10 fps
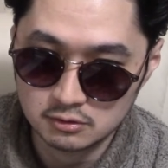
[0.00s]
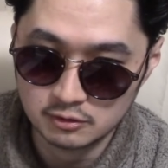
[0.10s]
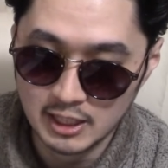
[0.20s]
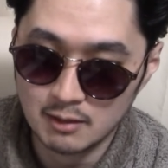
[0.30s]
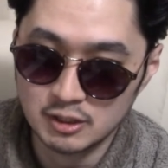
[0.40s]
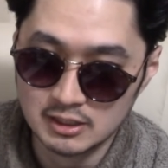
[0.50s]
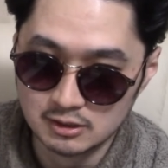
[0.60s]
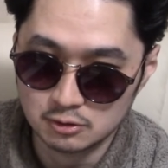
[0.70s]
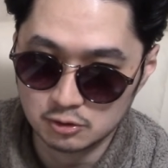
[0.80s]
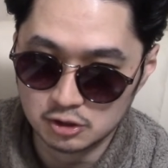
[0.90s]
の悩みなん
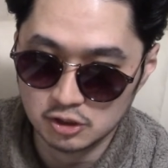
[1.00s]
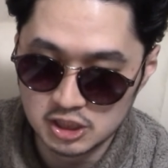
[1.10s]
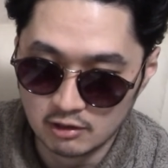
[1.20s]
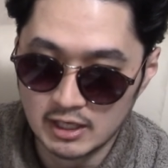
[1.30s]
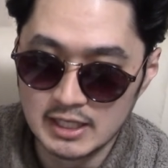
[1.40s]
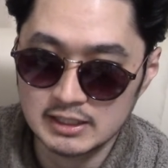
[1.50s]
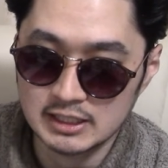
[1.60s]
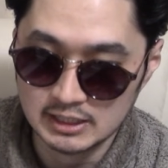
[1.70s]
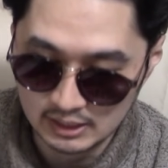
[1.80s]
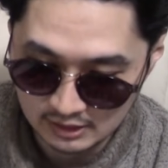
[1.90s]
てその人にしか分かんな
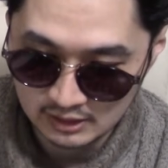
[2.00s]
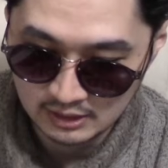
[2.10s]
いんだか